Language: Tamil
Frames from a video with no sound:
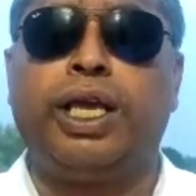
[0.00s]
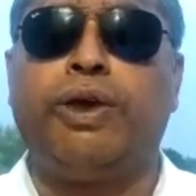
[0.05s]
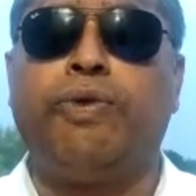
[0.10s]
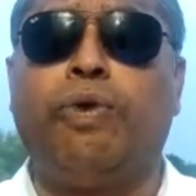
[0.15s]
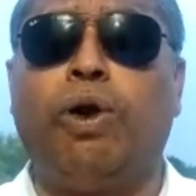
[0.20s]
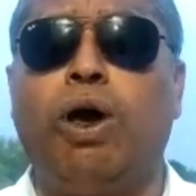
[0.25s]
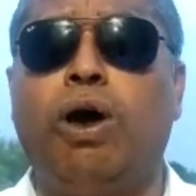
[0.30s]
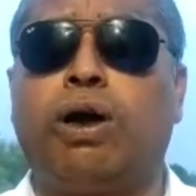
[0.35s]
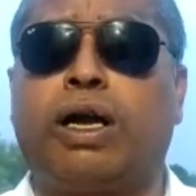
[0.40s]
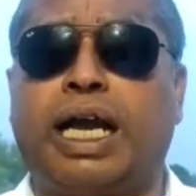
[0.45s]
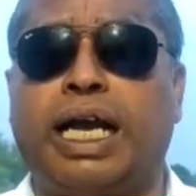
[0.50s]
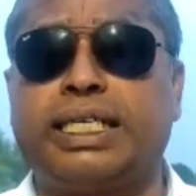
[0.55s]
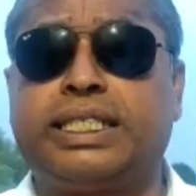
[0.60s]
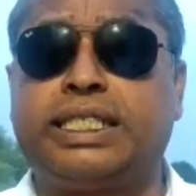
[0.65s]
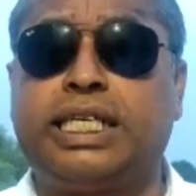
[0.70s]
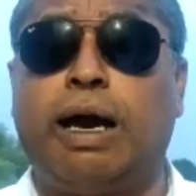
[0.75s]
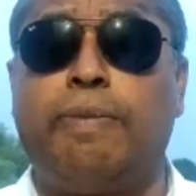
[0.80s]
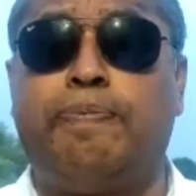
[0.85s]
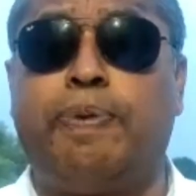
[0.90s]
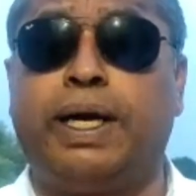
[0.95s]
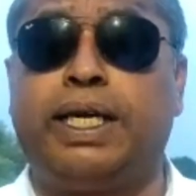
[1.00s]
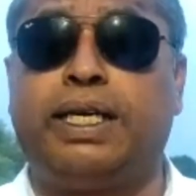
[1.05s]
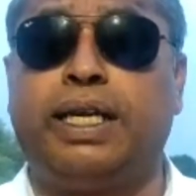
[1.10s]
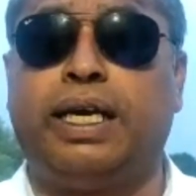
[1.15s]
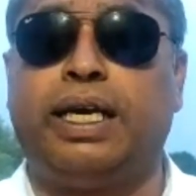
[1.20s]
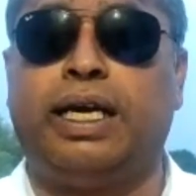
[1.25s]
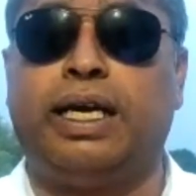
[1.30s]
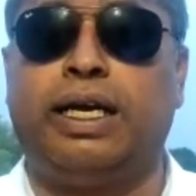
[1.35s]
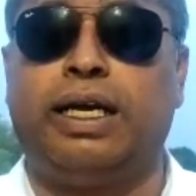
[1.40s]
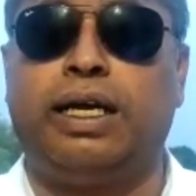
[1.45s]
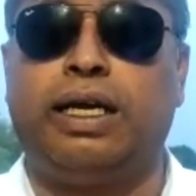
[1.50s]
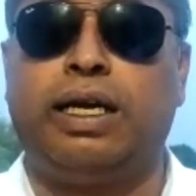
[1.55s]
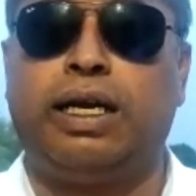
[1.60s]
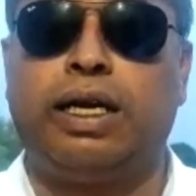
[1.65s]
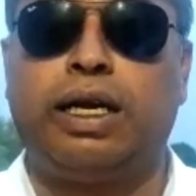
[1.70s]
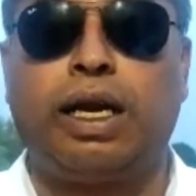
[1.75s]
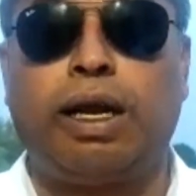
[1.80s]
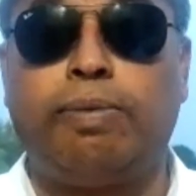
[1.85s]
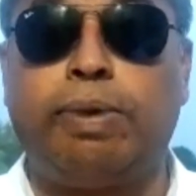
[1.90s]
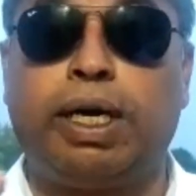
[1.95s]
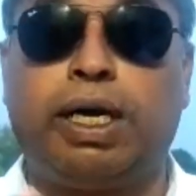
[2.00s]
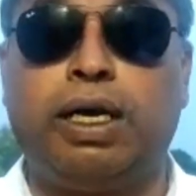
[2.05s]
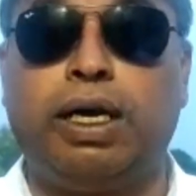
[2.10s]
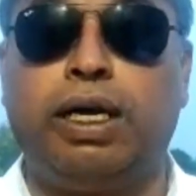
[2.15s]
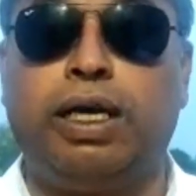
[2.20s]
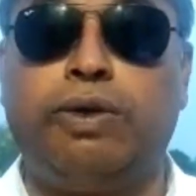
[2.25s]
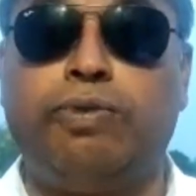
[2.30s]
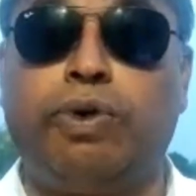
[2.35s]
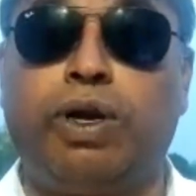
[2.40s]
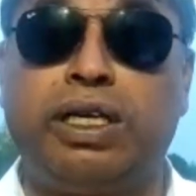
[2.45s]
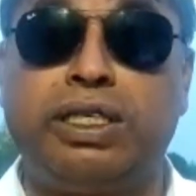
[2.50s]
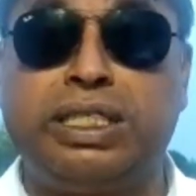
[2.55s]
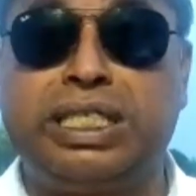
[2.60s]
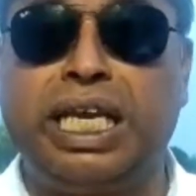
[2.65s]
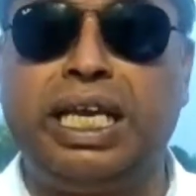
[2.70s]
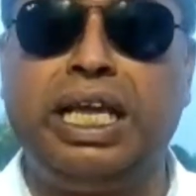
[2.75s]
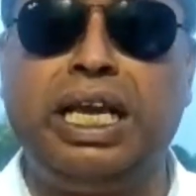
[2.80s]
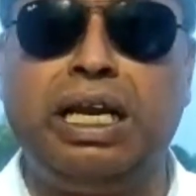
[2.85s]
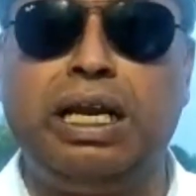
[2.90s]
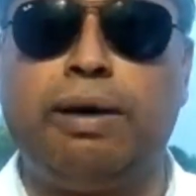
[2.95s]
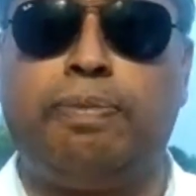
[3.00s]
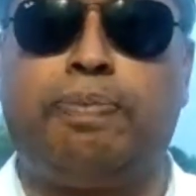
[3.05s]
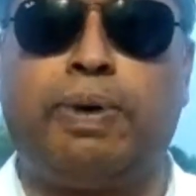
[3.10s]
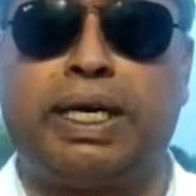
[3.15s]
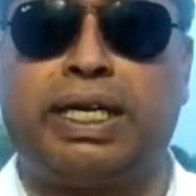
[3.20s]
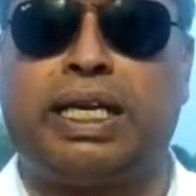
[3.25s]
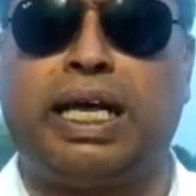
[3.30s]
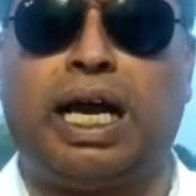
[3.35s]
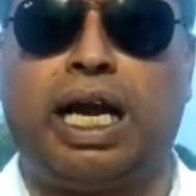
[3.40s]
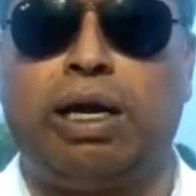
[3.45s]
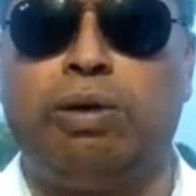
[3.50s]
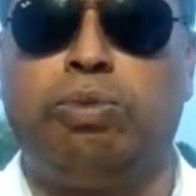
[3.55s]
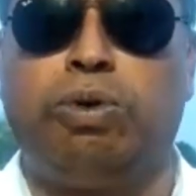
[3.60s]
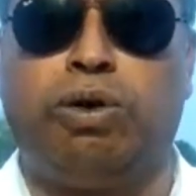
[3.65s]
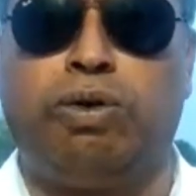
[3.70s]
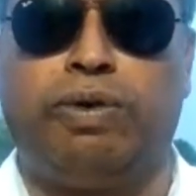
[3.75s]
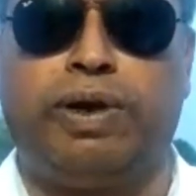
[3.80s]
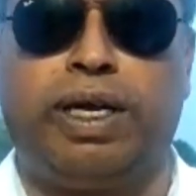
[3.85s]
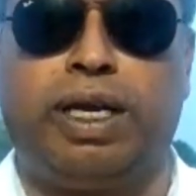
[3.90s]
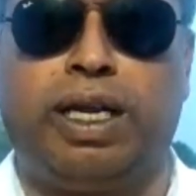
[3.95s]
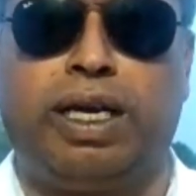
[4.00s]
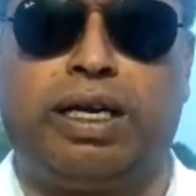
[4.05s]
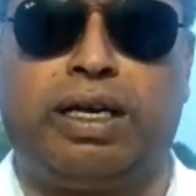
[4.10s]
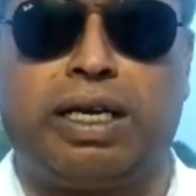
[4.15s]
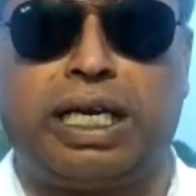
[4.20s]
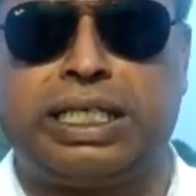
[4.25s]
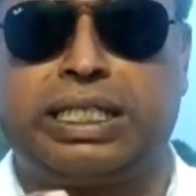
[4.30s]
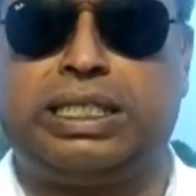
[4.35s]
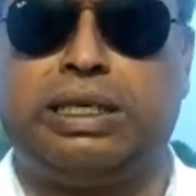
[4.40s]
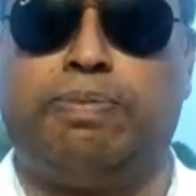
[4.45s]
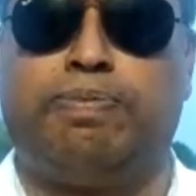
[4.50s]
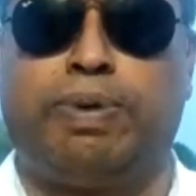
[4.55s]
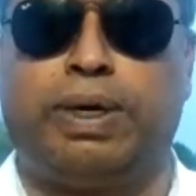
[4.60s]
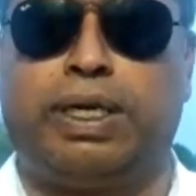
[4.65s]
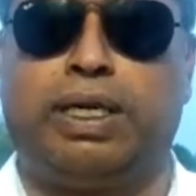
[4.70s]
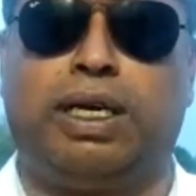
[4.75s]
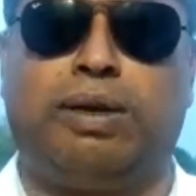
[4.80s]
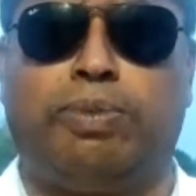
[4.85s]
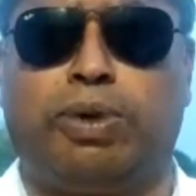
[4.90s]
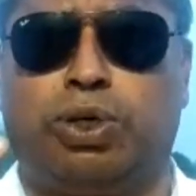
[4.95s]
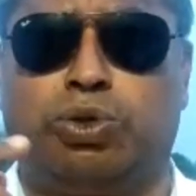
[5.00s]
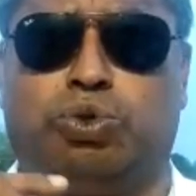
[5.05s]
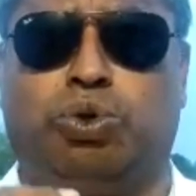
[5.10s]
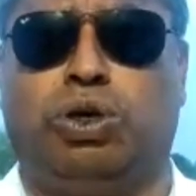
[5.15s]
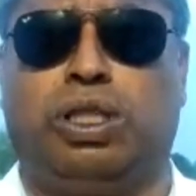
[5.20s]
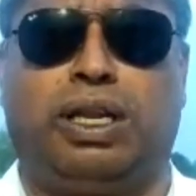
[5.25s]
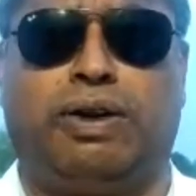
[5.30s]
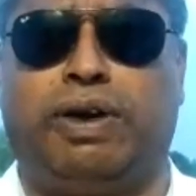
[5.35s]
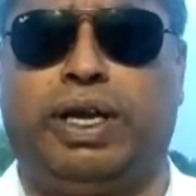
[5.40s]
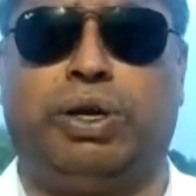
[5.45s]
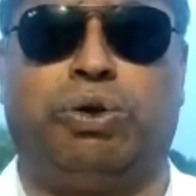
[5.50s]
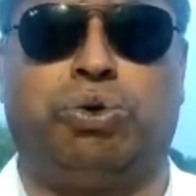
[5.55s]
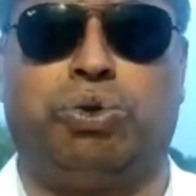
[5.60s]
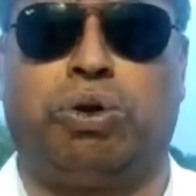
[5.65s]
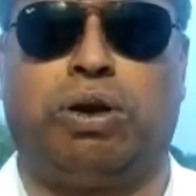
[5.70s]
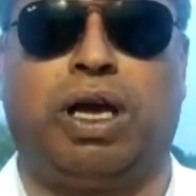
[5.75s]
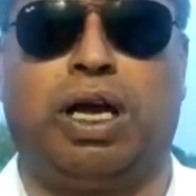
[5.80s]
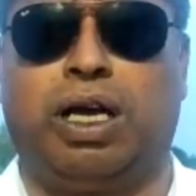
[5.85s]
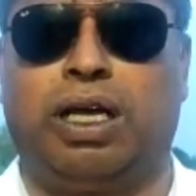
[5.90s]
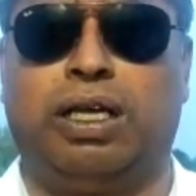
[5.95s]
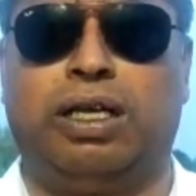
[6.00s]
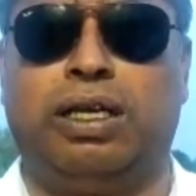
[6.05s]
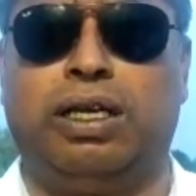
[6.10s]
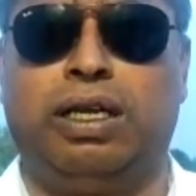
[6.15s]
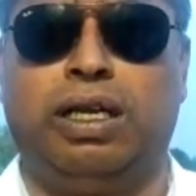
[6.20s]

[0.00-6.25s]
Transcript: இவ்வளோ கஷ்டப்பட்டு நமக்கு இவர் ஜெயிலில் பட்ட அனுபவம் வேலை கஷ்டப்பட்டு நமக்கு சுதந்திரம் வாங்கி கொடுத்துருக்காங்க